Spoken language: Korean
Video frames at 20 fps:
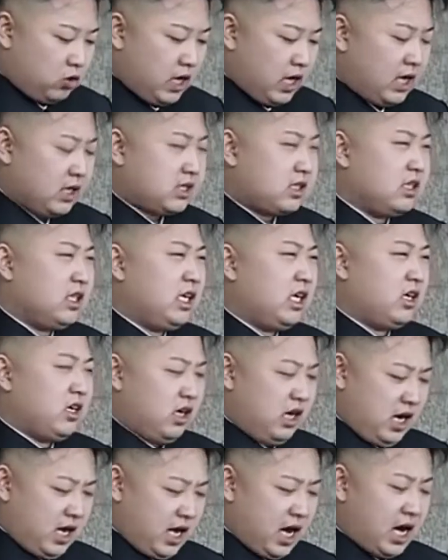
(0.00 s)
또 어,
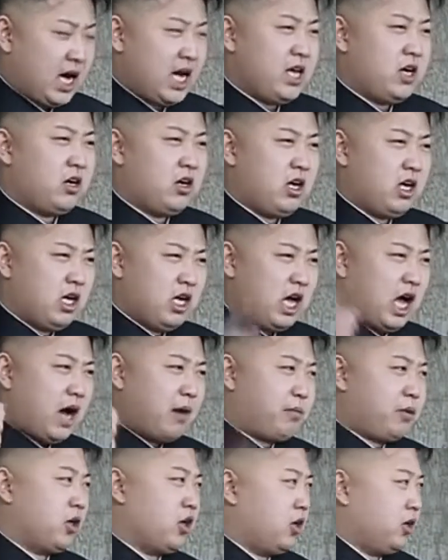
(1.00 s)
지지하는 분위기 이거는 이제
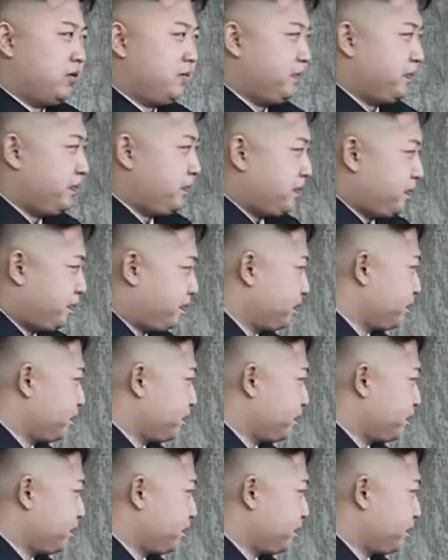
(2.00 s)
평화 아,